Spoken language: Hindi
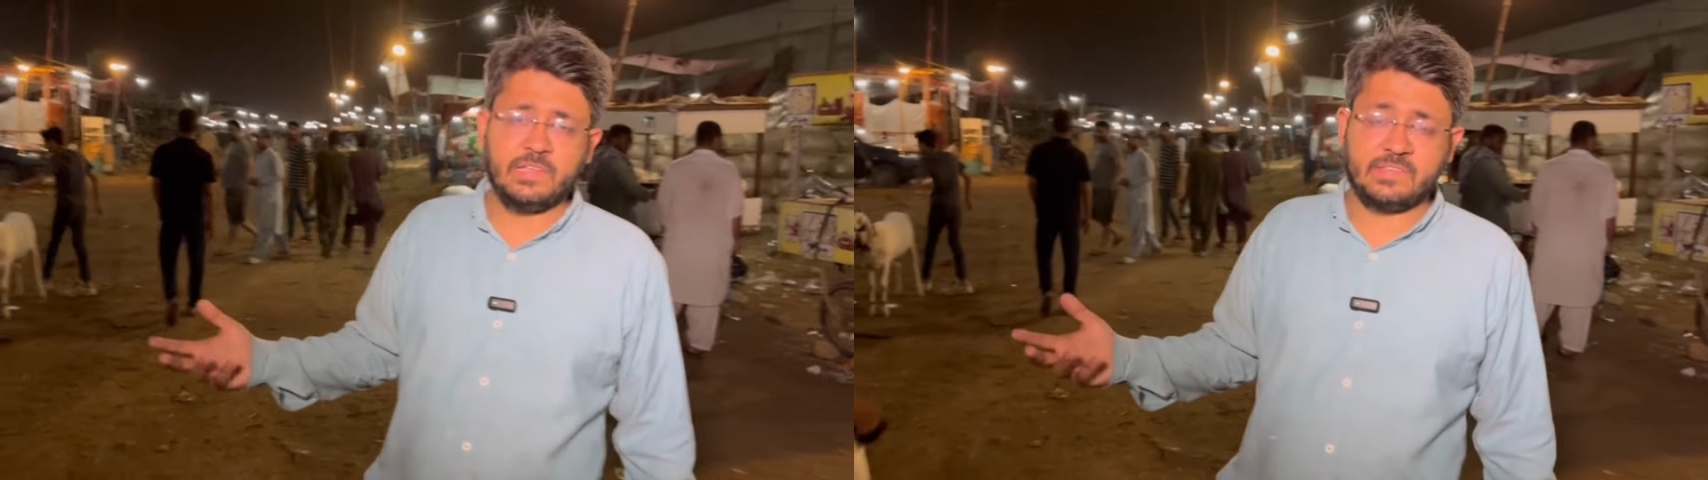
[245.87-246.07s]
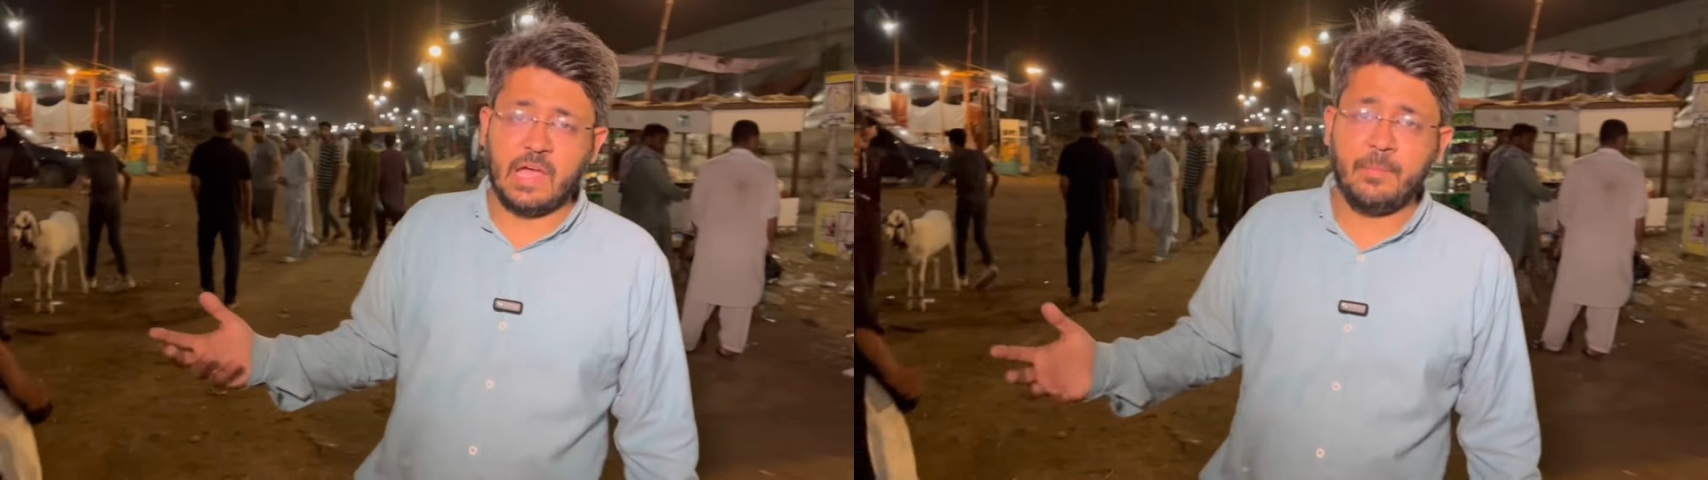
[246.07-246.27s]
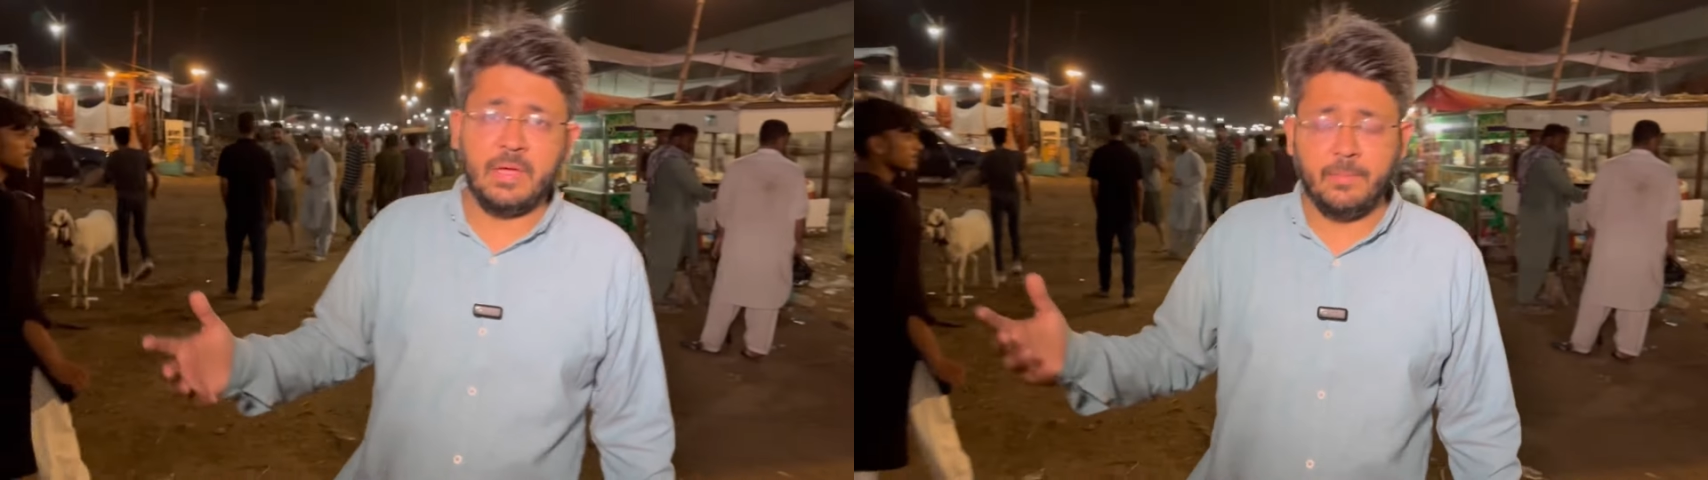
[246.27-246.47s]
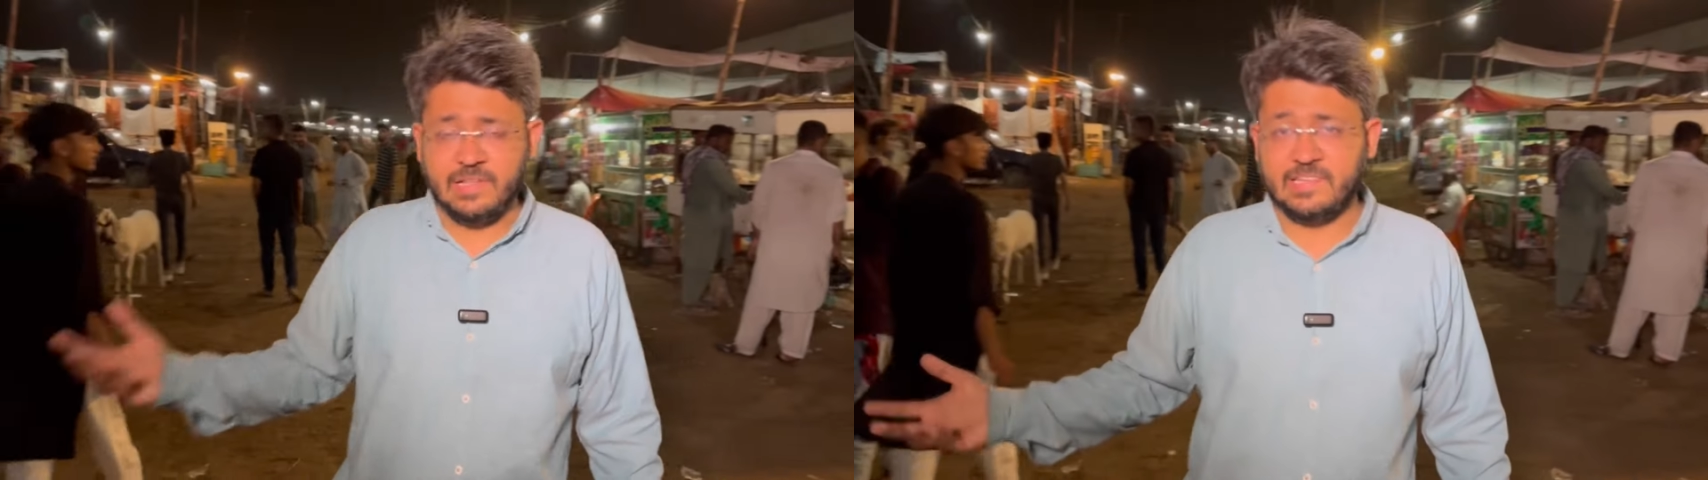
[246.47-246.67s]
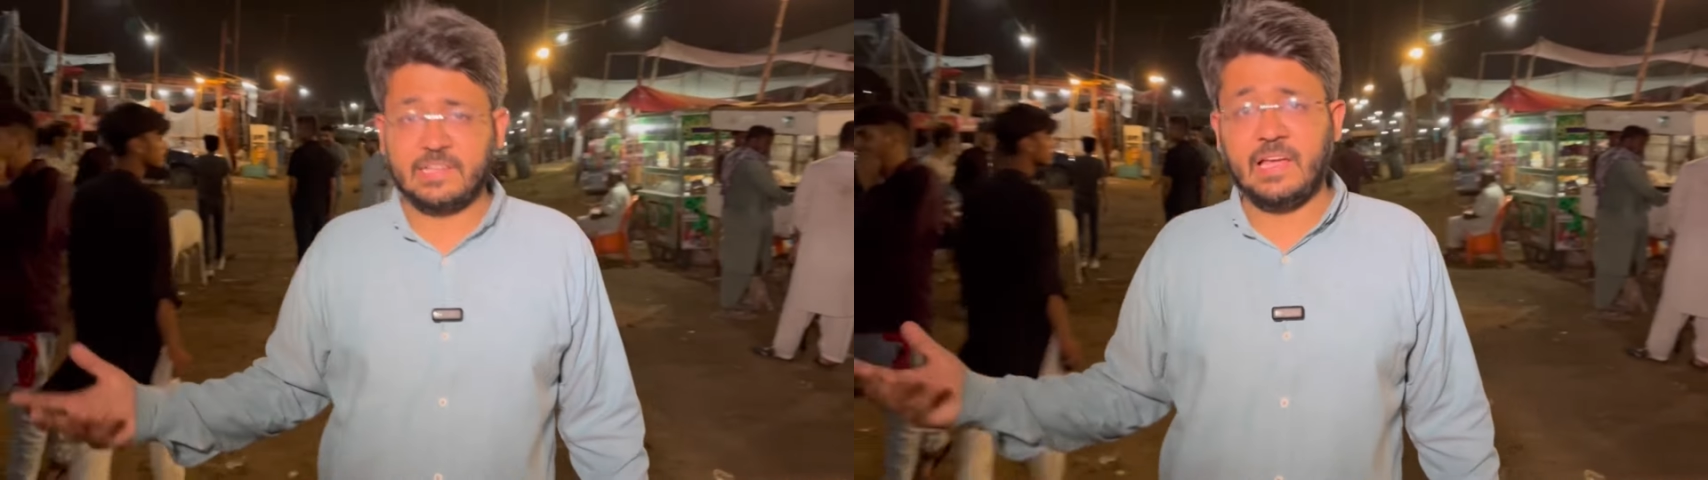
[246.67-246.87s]
दस्तियाब है
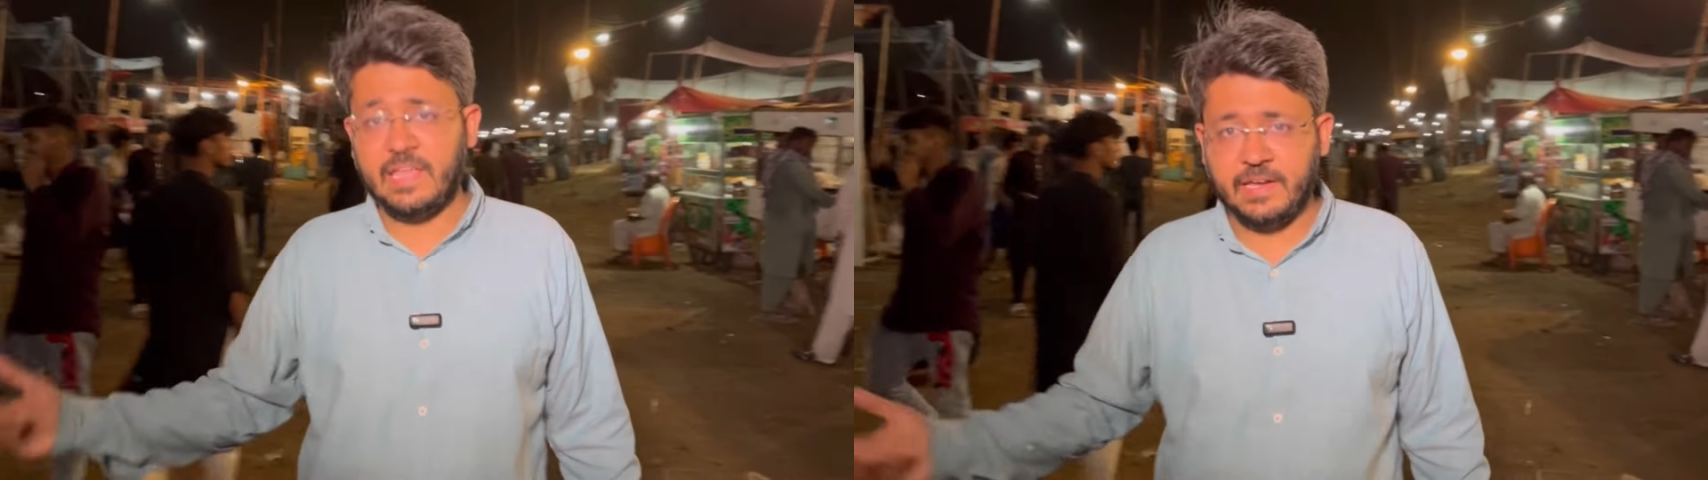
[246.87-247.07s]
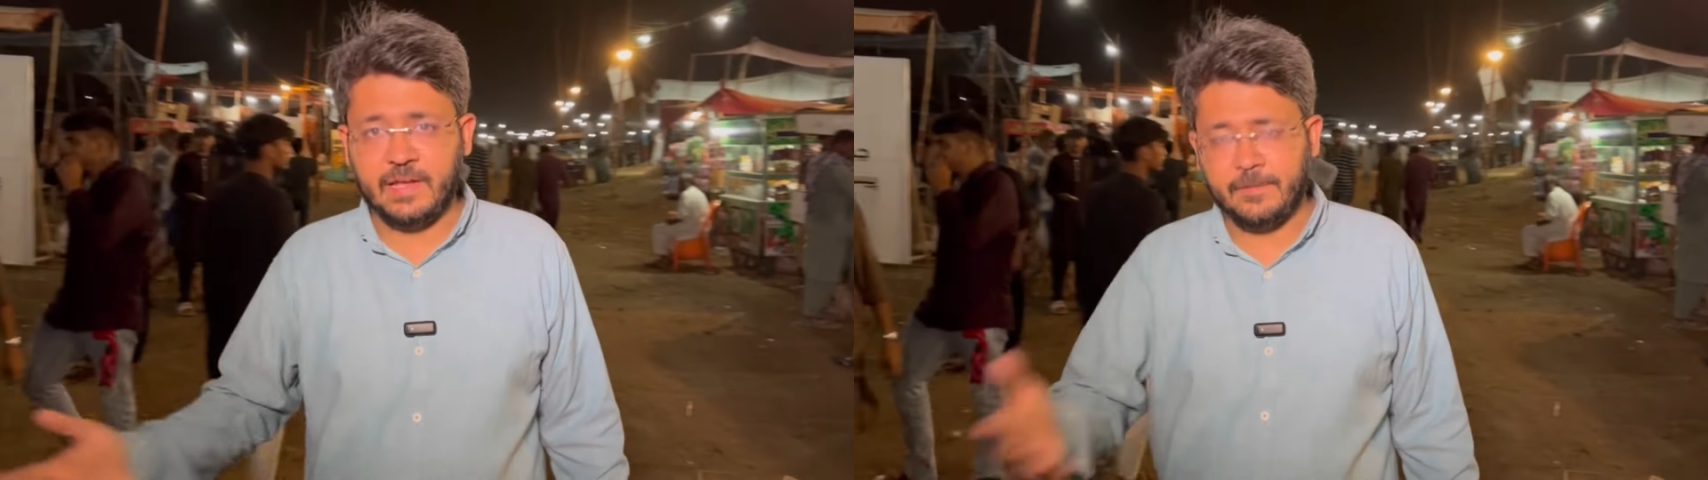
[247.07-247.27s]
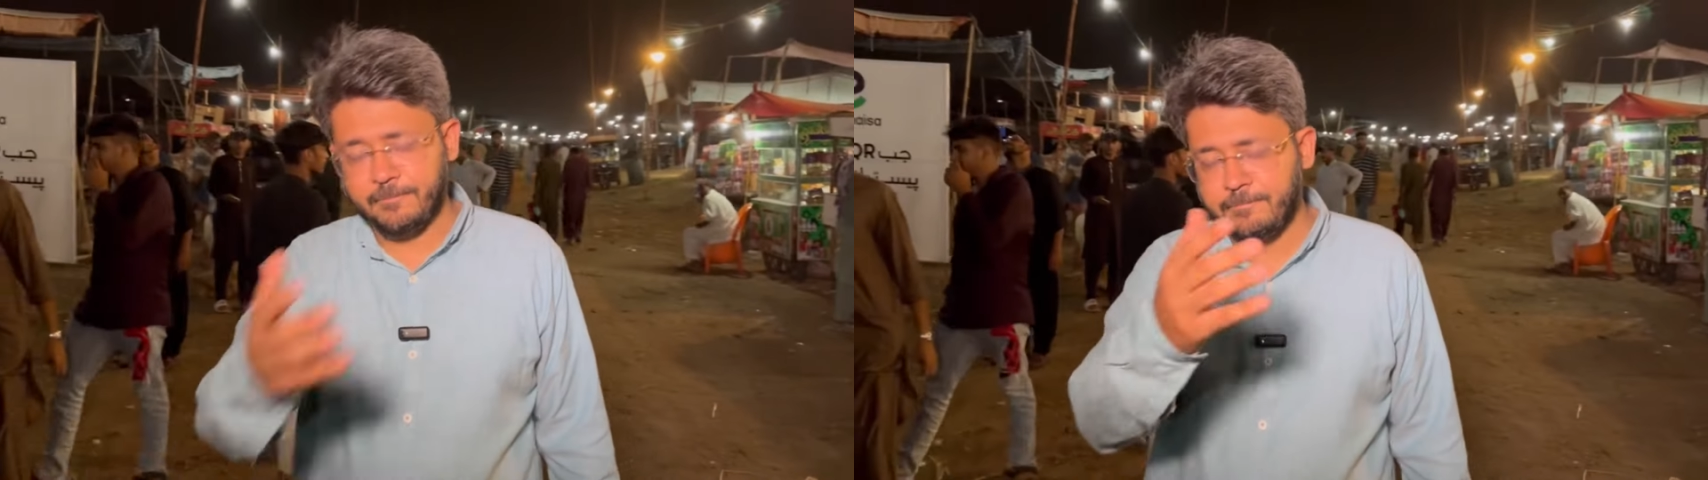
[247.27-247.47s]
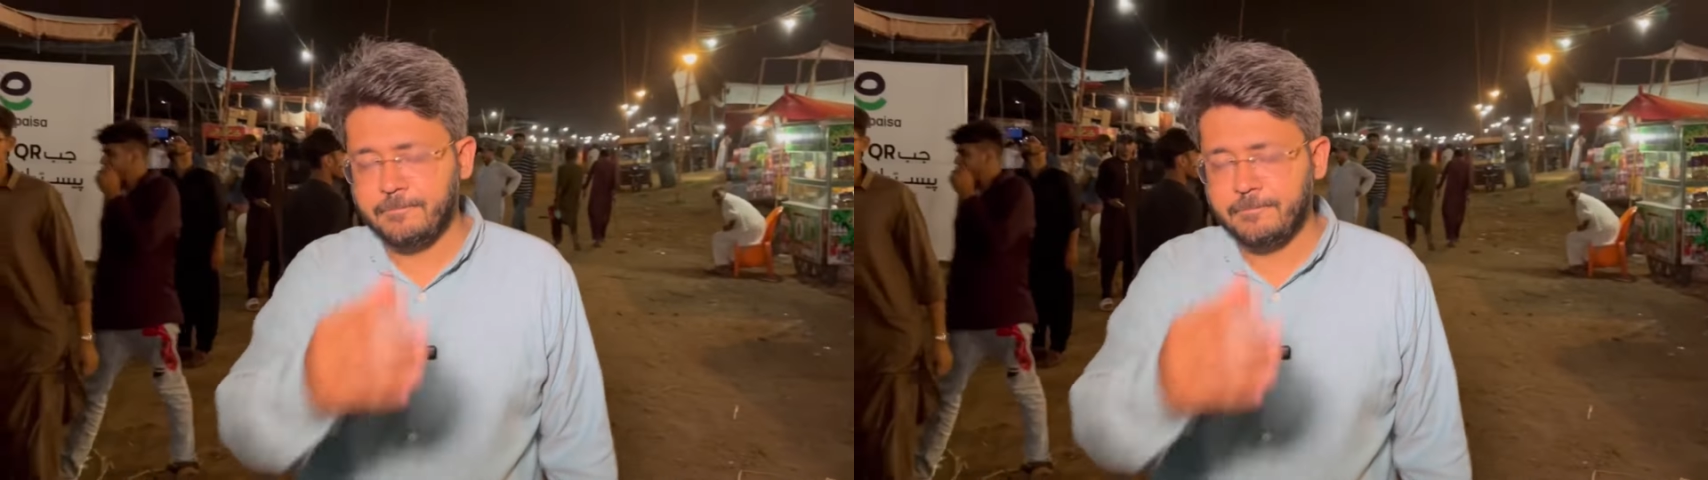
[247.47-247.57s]
मिल सकता है या नहीं